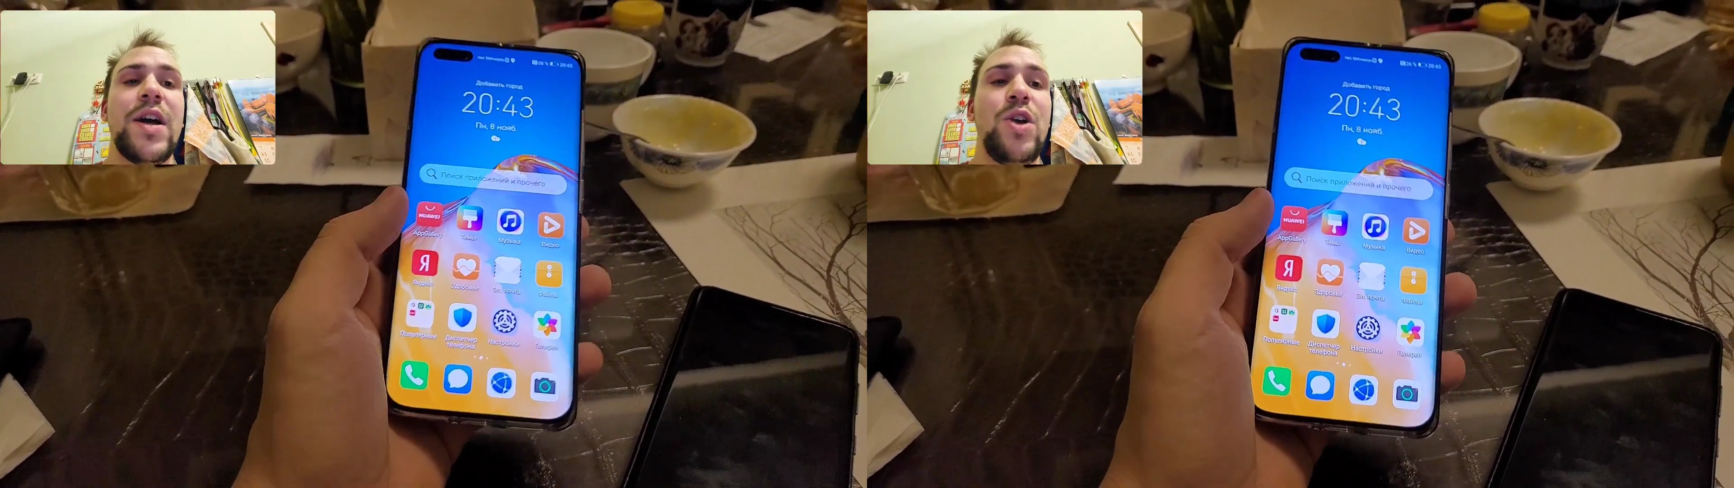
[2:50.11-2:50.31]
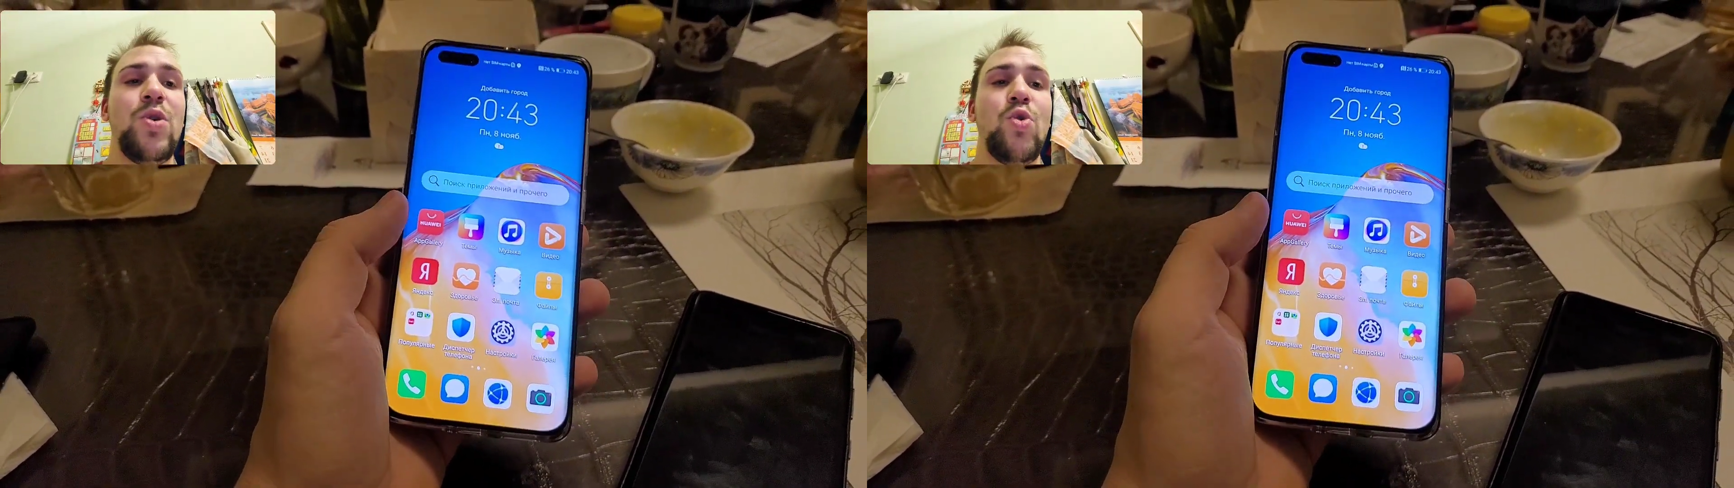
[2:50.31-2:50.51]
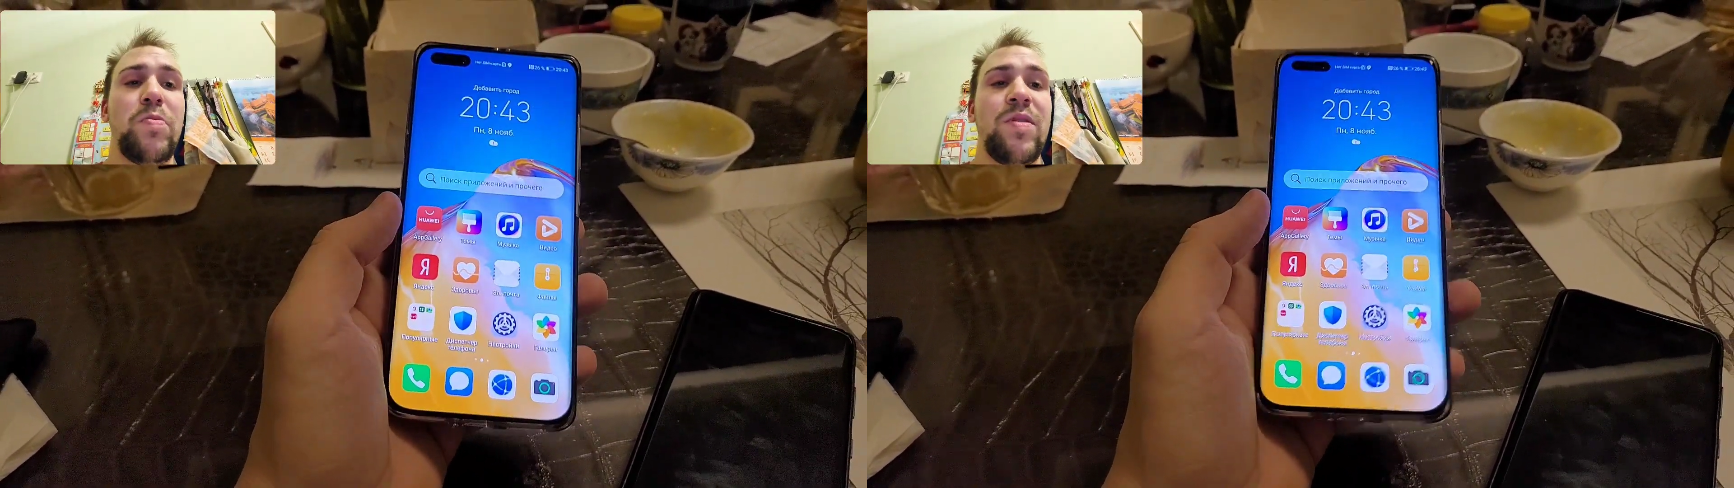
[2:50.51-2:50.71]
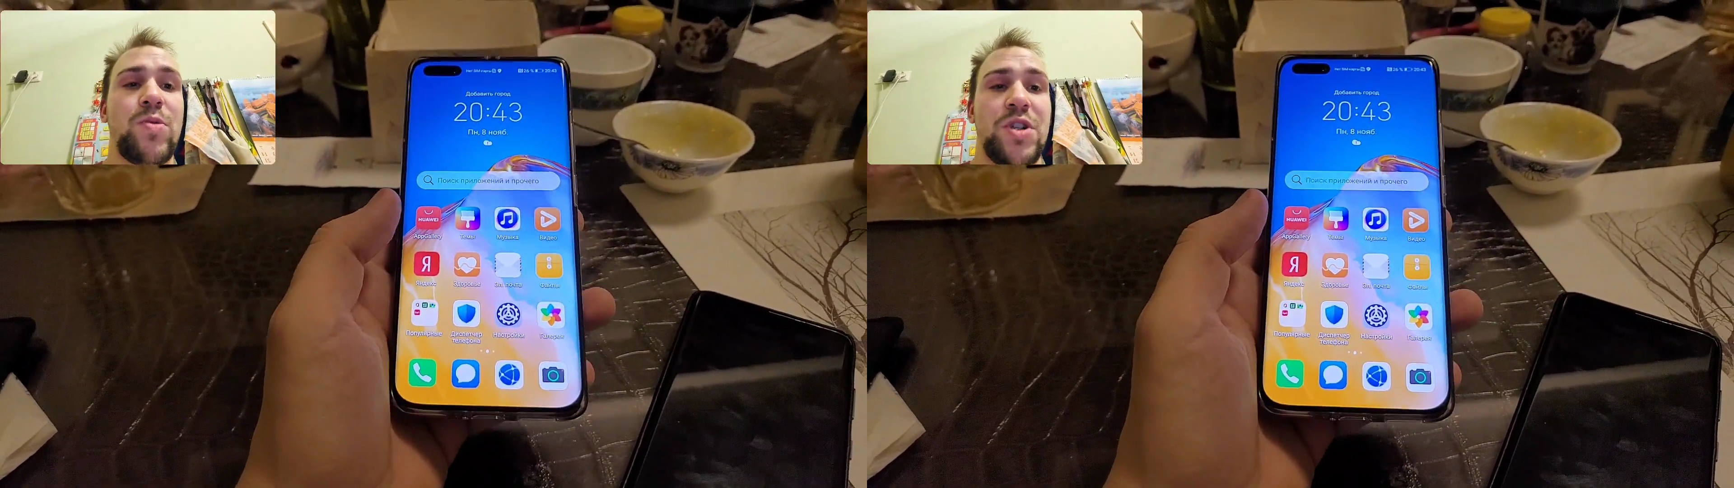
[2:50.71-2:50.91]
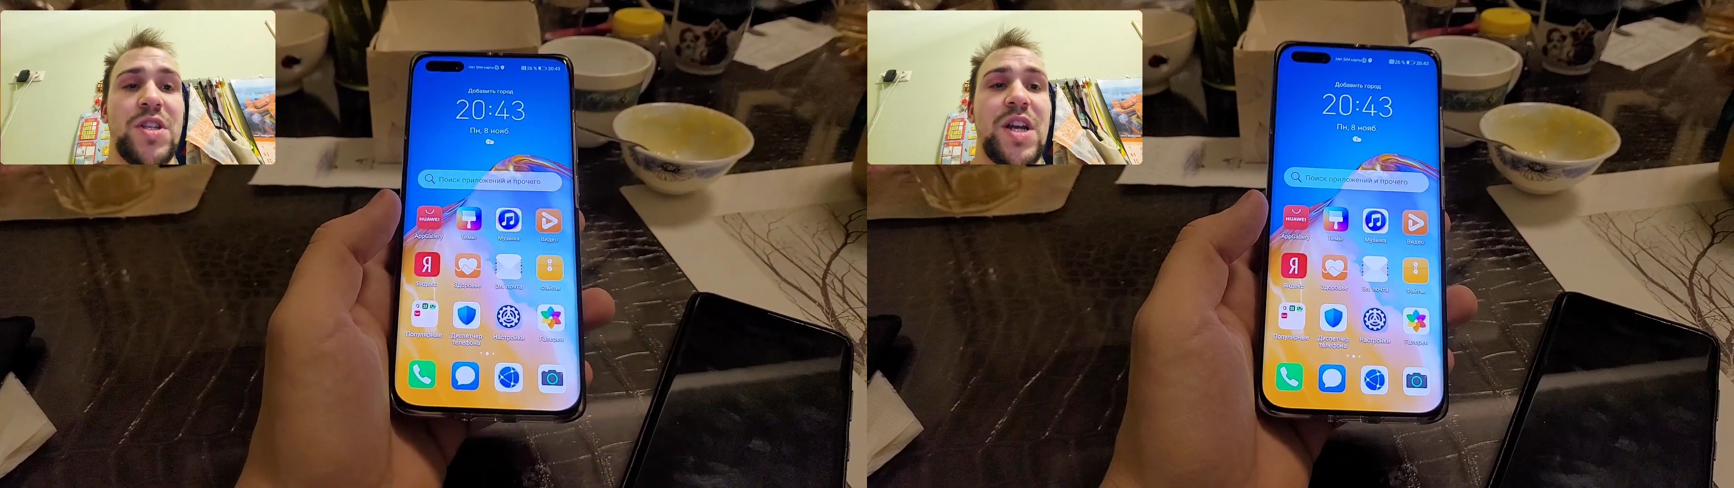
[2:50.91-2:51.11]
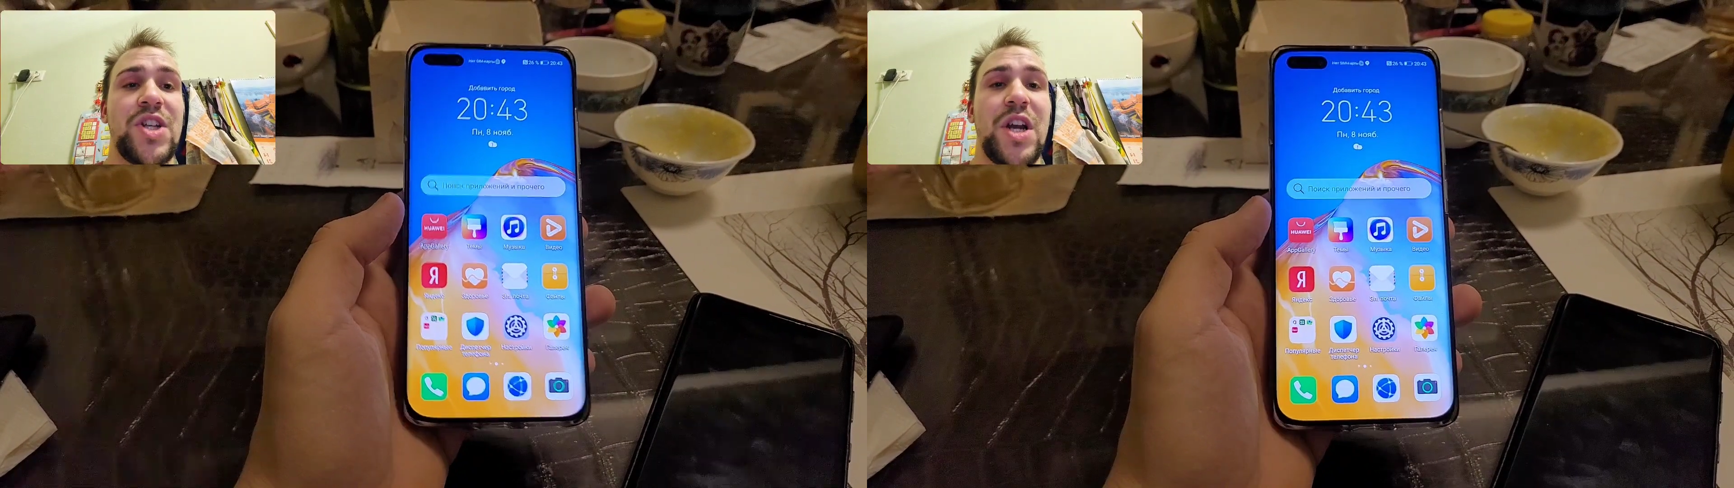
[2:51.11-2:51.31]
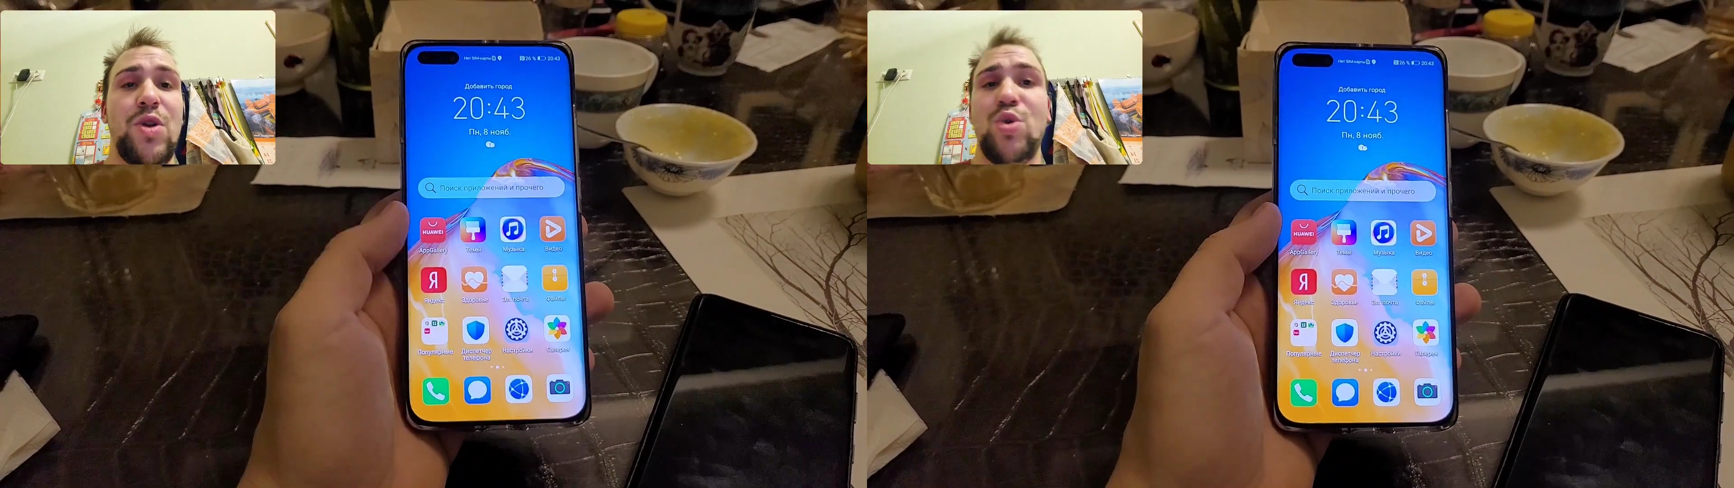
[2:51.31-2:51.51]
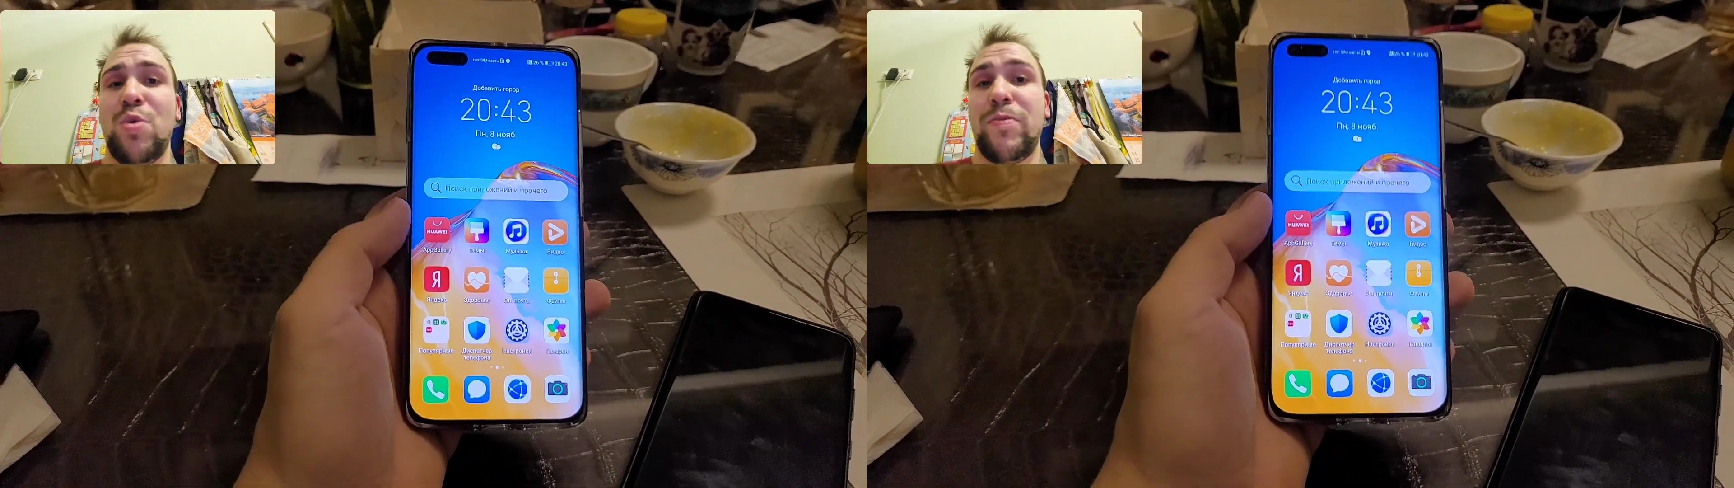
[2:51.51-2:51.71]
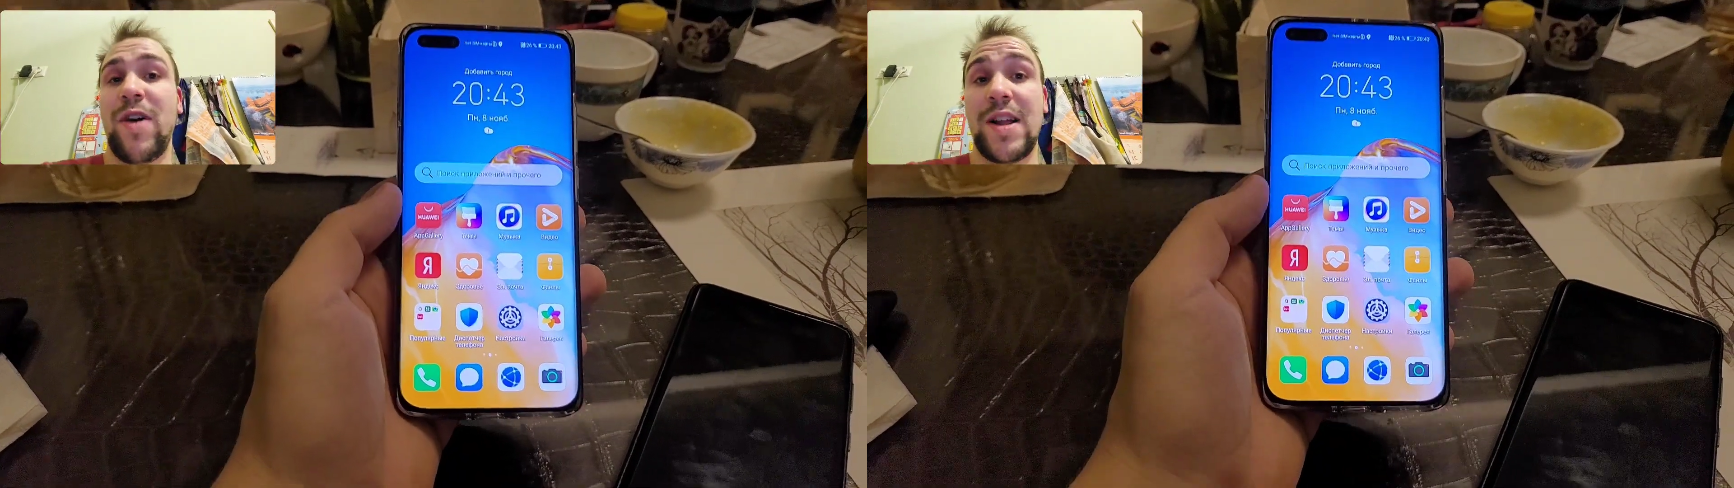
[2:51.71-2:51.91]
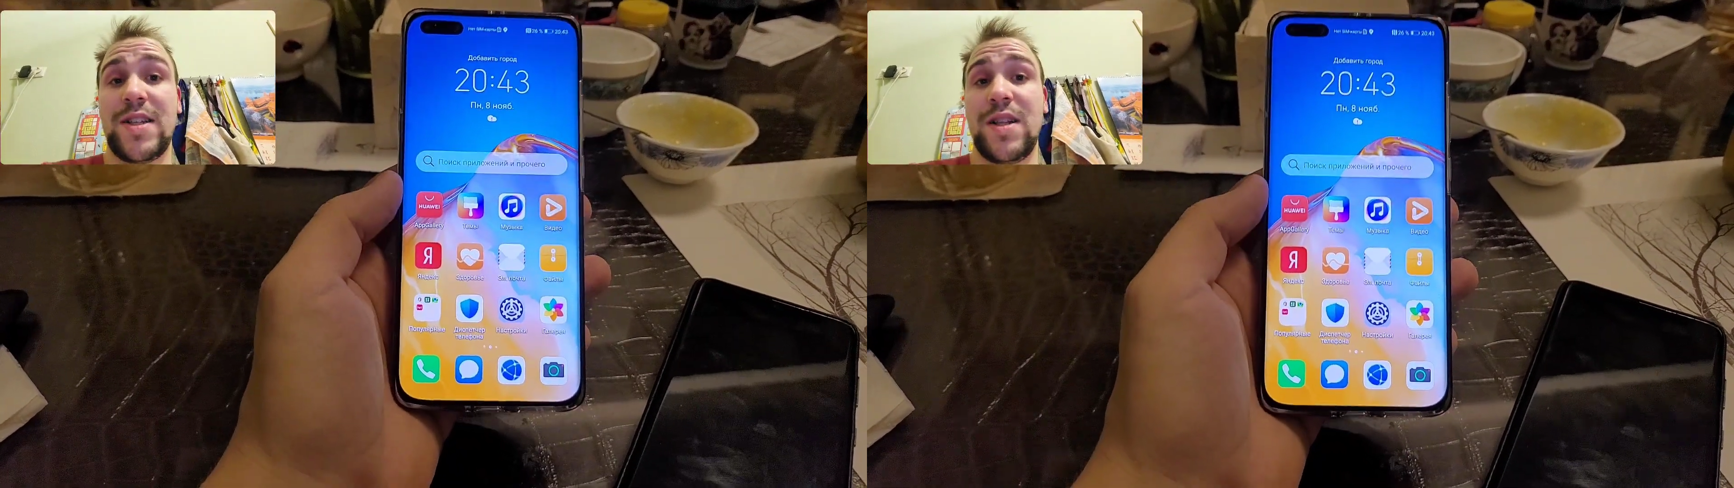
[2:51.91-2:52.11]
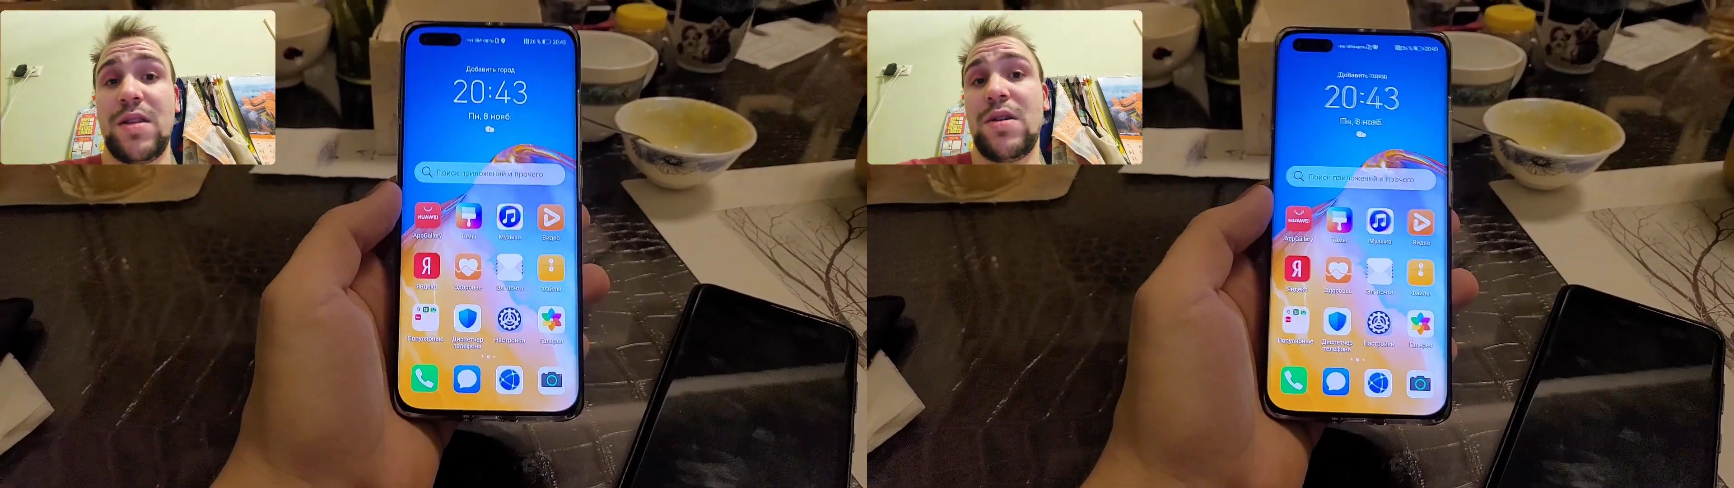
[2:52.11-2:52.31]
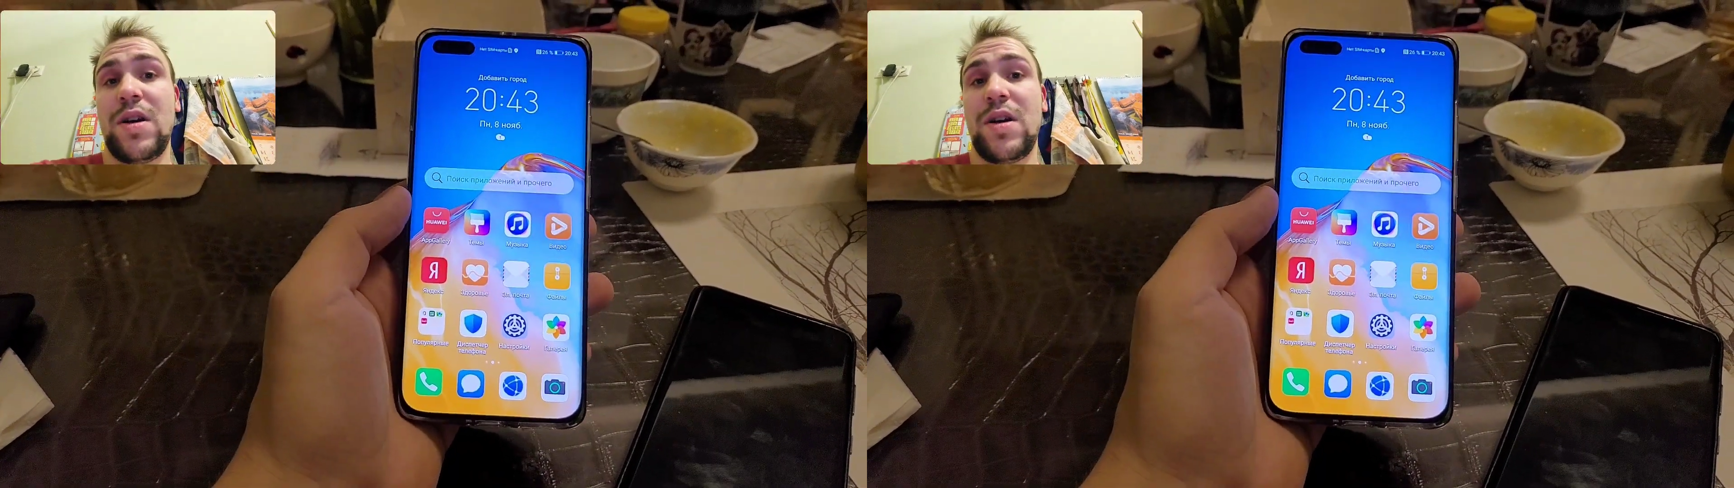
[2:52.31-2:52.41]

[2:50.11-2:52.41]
YouTube вы можете скачать YouTube Vansit,